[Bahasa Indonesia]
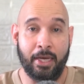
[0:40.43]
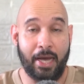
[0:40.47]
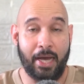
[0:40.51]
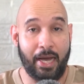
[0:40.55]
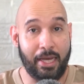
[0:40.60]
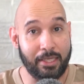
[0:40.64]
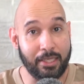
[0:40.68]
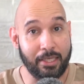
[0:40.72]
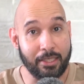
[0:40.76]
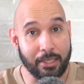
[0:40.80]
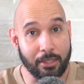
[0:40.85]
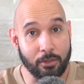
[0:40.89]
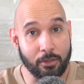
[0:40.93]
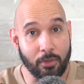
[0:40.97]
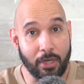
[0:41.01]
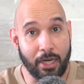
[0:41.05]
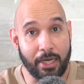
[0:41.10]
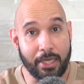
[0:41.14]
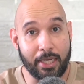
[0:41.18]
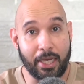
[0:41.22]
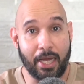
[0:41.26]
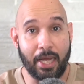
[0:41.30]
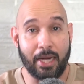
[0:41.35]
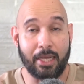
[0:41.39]
Hanya satu
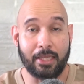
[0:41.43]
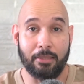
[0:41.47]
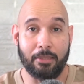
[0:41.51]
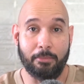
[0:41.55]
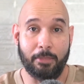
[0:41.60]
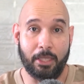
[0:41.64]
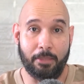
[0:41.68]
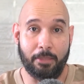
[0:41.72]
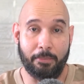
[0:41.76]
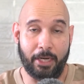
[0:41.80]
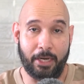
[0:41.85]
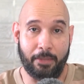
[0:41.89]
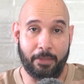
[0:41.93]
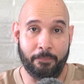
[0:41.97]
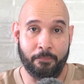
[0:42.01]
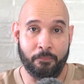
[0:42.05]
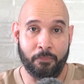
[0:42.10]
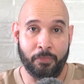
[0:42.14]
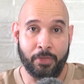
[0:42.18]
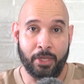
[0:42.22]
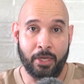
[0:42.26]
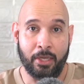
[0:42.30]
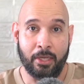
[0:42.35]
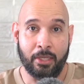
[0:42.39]
kali kalah teman-teman.
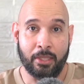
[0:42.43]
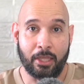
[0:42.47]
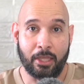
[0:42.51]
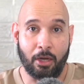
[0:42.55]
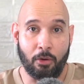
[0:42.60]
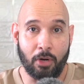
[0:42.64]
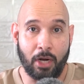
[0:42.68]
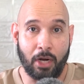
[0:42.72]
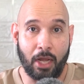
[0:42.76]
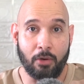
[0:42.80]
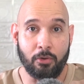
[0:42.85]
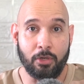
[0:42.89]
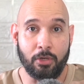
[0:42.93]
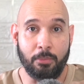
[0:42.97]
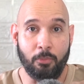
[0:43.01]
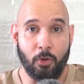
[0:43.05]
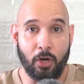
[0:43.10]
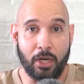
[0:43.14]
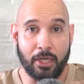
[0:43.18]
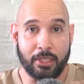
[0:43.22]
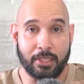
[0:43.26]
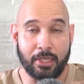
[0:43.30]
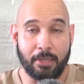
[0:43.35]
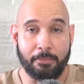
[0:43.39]
Tahun lalu di
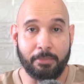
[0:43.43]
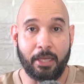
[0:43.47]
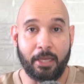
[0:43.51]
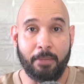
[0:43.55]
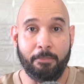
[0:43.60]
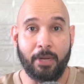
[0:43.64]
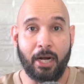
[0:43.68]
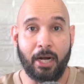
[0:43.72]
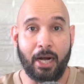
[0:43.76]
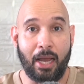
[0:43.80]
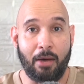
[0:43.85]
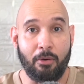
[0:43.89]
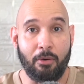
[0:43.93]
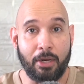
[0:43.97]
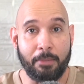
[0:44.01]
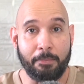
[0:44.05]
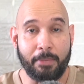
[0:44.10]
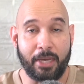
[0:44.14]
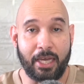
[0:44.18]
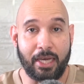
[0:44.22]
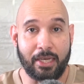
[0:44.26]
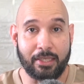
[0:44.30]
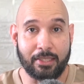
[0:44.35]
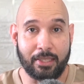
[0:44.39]
bulan September lawan
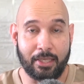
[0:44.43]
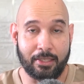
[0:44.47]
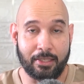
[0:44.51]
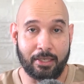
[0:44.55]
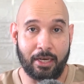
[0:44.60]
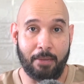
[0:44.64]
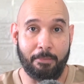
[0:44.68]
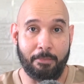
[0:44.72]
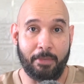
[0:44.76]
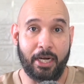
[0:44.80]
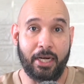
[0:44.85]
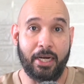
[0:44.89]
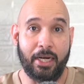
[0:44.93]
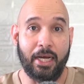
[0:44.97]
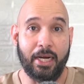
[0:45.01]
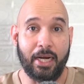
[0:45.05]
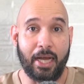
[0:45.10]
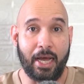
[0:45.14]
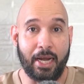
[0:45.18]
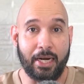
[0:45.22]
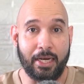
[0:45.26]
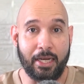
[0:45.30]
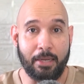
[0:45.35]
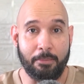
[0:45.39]
PSS Sleman dan
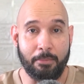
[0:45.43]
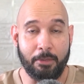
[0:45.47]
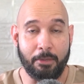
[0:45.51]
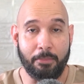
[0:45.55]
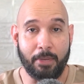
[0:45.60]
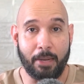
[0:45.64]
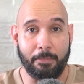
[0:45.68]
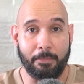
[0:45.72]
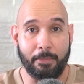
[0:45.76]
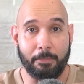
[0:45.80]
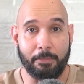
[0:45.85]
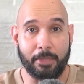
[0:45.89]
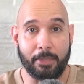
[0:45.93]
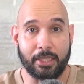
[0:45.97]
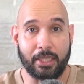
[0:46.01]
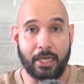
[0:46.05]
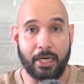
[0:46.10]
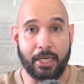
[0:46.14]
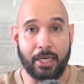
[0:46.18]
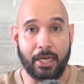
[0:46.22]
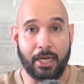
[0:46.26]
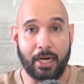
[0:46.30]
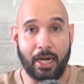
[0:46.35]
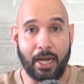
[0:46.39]
ada beberapa
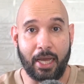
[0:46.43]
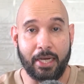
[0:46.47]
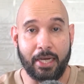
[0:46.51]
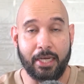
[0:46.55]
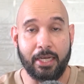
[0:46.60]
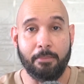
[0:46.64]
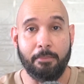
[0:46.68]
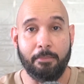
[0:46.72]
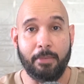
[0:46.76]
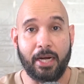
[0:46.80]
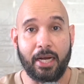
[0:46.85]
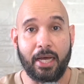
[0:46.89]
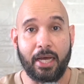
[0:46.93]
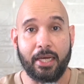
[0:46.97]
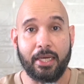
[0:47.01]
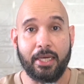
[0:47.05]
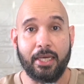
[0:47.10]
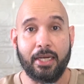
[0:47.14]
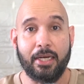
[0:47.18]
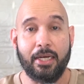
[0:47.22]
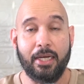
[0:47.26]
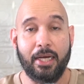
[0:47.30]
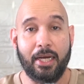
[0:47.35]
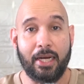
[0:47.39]
pertandingan lainnya
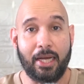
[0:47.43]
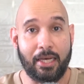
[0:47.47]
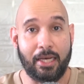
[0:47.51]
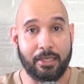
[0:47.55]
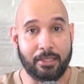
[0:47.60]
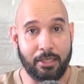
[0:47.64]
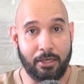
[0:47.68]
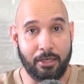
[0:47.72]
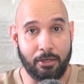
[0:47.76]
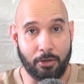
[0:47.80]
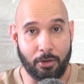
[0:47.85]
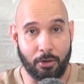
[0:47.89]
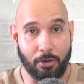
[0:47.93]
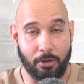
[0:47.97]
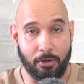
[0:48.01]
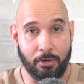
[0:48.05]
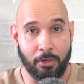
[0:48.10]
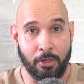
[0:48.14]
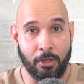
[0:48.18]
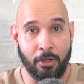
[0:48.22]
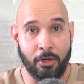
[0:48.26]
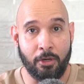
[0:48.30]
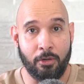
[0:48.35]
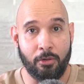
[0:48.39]
berakhir dengan hasil draw.
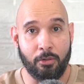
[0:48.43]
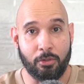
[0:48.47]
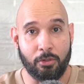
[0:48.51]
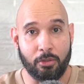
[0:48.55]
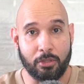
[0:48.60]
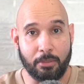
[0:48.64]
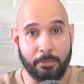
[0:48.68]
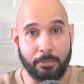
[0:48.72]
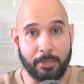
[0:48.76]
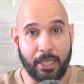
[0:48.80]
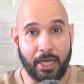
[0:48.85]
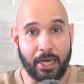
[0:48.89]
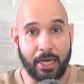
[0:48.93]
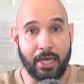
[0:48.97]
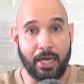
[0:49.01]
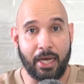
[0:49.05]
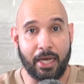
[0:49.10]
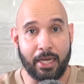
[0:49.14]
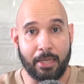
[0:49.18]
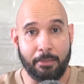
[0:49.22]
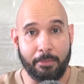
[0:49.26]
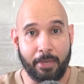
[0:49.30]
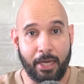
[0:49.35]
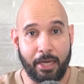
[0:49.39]
Untuk sementara
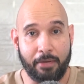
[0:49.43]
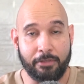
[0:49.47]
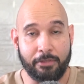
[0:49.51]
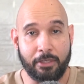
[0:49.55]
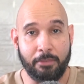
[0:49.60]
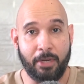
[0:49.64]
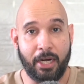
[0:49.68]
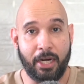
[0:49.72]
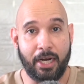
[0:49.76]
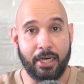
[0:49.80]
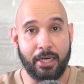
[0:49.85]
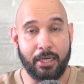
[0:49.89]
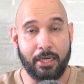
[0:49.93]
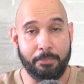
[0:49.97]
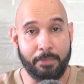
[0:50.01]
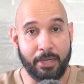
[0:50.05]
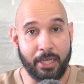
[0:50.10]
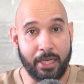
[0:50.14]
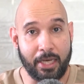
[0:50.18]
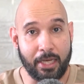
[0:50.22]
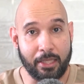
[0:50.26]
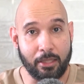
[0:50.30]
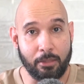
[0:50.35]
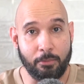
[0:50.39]
Arema FC berada di
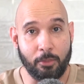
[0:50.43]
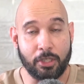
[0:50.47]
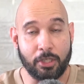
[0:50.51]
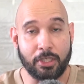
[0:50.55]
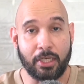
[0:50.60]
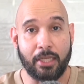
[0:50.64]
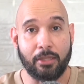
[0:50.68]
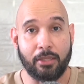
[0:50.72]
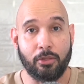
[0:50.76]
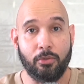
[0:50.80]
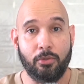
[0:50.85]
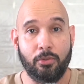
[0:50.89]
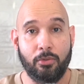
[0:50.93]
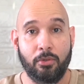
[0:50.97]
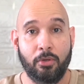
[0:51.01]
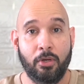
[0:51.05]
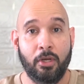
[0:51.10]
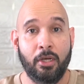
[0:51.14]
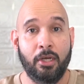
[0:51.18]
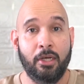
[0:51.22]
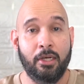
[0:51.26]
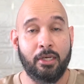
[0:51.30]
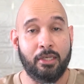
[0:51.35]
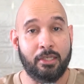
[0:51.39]
peringkat nomor satu,
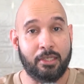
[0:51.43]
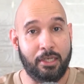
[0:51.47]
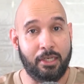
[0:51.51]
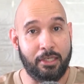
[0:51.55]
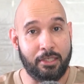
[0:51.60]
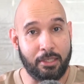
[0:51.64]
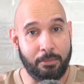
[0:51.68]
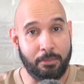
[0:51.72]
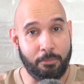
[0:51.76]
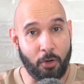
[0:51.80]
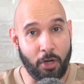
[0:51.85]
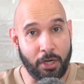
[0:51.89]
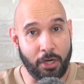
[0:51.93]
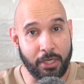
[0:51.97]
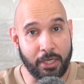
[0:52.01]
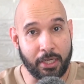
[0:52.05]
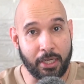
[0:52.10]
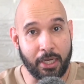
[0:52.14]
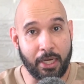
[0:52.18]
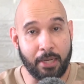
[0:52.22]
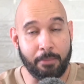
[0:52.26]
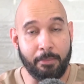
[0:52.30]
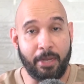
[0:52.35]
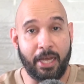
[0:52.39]
selisih poinnya
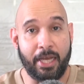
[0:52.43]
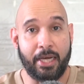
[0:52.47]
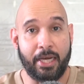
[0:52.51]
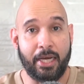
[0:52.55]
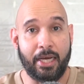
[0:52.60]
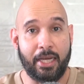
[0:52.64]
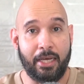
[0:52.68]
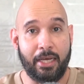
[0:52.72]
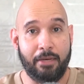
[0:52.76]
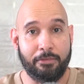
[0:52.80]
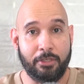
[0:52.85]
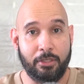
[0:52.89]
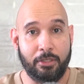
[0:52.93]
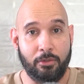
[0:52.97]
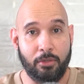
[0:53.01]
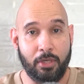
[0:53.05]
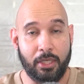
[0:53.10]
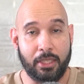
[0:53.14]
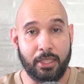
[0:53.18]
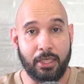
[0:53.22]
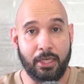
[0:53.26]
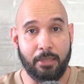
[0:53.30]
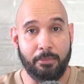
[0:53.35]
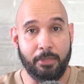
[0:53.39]
dengan Bayangkara FC
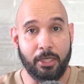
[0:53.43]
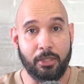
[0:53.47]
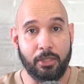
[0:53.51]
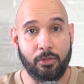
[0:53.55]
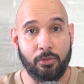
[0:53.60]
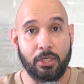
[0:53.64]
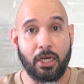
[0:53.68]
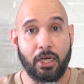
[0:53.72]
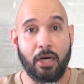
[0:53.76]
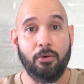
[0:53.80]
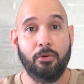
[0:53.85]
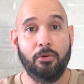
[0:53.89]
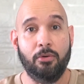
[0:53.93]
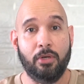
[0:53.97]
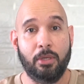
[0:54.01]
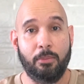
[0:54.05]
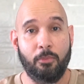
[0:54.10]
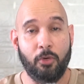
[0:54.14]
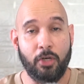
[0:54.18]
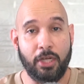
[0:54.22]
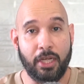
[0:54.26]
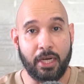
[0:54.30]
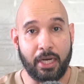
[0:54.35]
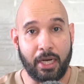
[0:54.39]
juga tidak begitu jauh,
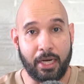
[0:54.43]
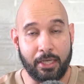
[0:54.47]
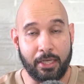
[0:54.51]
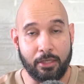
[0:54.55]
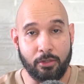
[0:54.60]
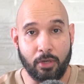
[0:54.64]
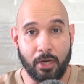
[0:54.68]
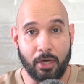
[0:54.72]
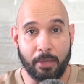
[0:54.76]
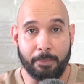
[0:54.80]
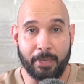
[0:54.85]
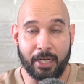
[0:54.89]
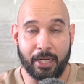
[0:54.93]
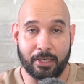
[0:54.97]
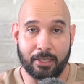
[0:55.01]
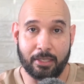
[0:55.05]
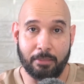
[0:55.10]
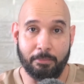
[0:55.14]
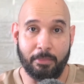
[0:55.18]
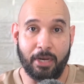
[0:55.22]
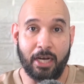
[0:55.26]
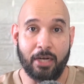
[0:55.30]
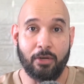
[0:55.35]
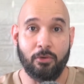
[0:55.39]
kemudian ada juga
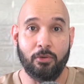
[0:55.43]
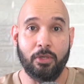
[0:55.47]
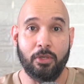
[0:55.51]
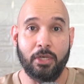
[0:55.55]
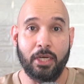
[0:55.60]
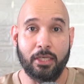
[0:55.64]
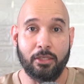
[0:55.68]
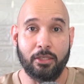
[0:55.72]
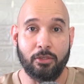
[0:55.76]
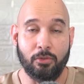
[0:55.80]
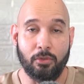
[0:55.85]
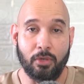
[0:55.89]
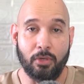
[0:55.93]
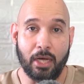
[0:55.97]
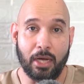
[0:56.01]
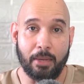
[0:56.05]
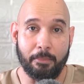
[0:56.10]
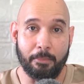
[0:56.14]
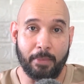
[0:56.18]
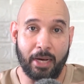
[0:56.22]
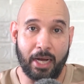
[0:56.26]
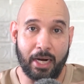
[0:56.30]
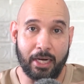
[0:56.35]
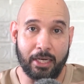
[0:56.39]
Persib Bandung dan
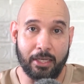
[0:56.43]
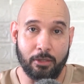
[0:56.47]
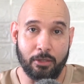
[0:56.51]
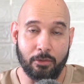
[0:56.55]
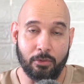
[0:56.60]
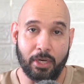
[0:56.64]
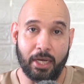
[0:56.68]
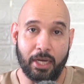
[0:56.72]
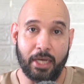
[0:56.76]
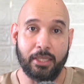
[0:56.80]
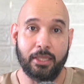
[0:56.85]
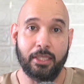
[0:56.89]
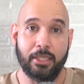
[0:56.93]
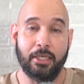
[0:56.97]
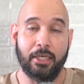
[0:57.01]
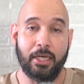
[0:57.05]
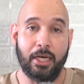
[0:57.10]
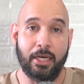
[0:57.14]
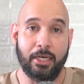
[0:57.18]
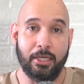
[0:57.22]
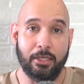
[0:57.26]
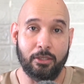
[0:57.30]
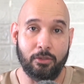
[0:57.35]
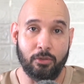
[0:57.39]
juga Bali United,
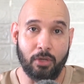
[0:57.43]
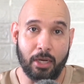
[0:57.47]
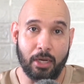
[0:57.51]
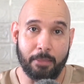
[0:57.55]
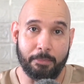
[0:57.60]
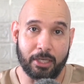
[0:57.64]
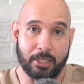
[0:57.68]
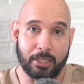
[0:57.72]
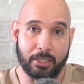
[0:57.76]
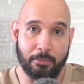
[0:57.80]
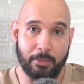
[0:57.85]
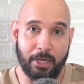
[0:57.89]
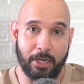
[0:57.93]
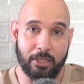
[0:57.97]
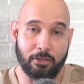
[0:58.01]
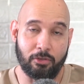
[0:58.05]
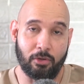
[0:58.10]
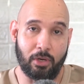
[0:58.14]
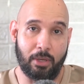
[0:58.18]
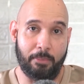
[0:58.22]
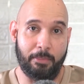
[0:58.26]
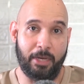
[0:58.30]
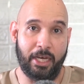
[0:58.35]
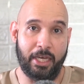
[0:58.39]
ada juga Persebaya
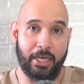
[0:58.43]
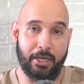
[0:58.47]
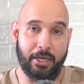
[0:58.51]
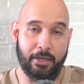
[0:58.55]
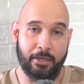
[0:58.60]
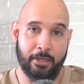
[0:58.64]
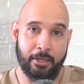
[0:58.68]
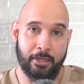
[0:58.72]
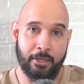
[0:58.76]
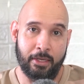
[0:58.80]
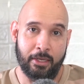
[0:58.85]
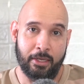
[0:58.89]
Surabaya.